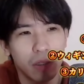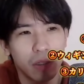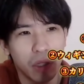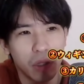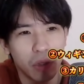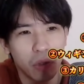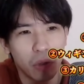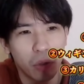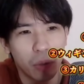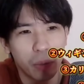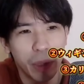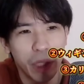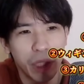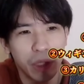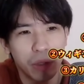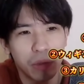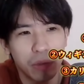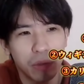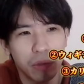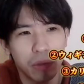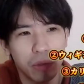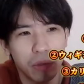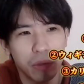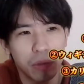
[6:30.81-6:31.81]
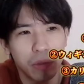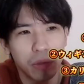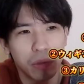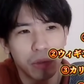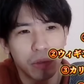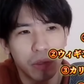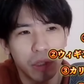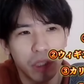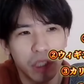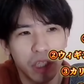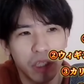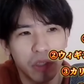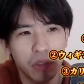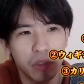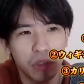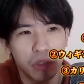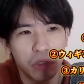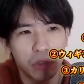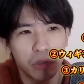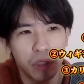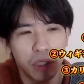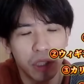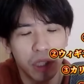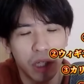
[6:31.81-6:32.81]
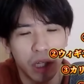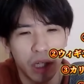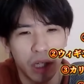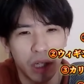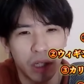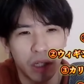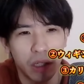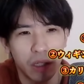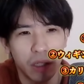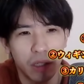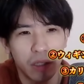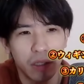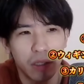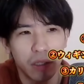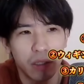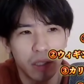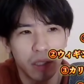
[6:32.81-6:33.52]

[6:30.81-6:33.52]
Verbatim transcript: あとは止める優先順位が